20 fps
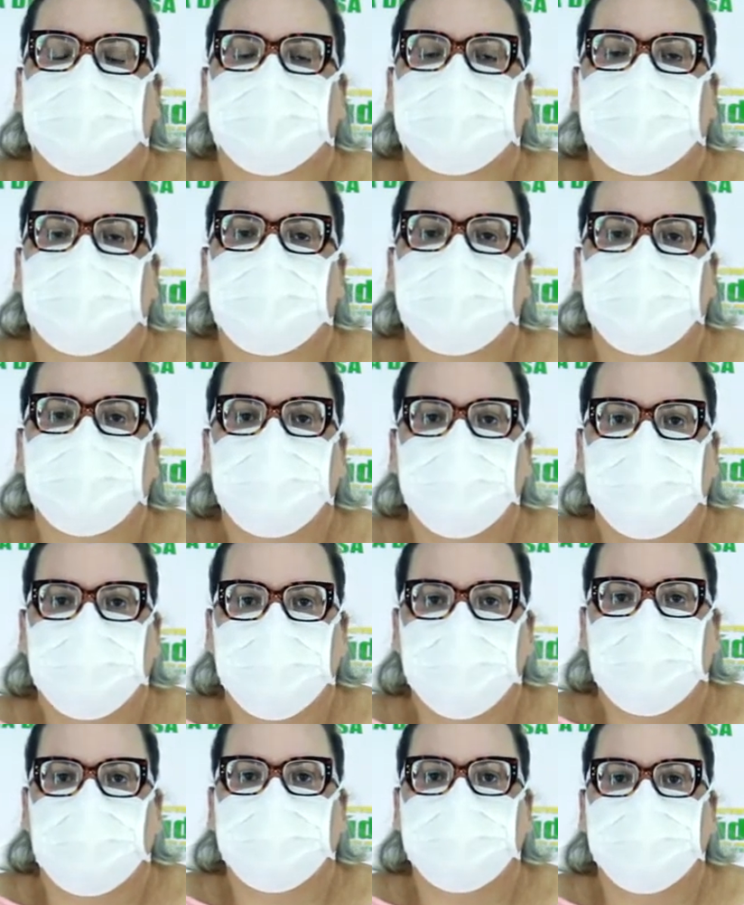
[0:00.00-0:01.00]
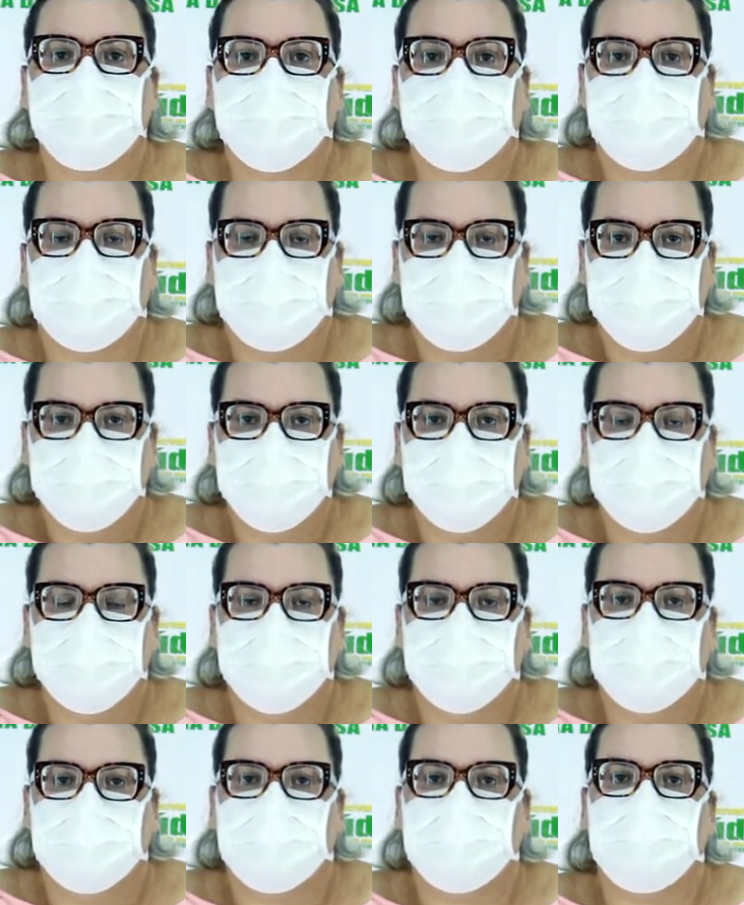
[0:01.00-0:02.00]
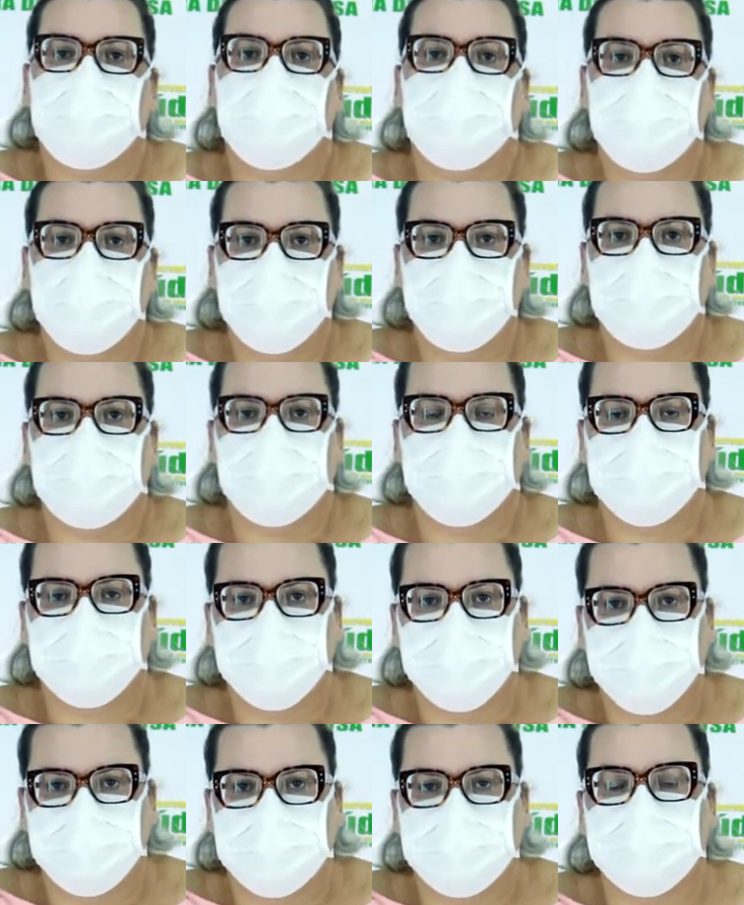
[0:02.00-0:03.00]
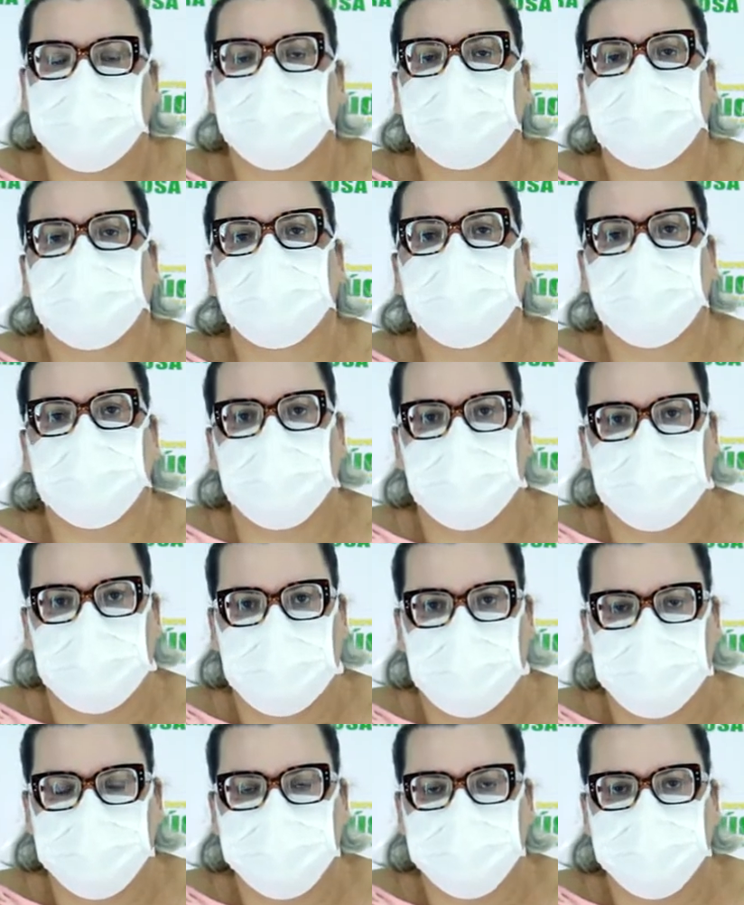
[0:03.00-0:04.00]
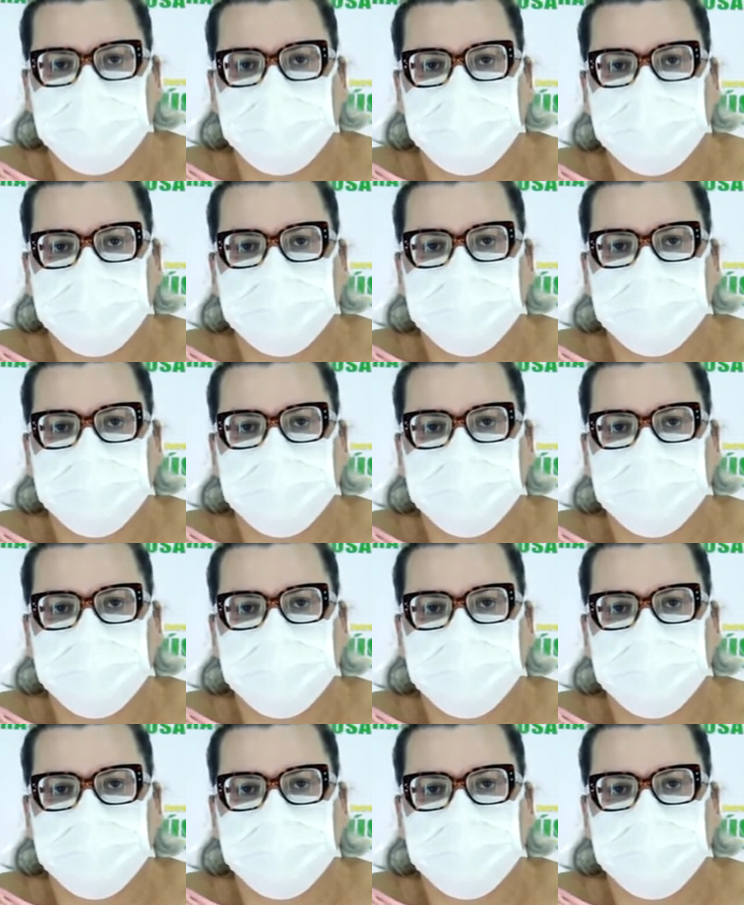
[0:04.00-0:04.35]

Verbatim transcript: preferiu adiar a reabertura do comércio,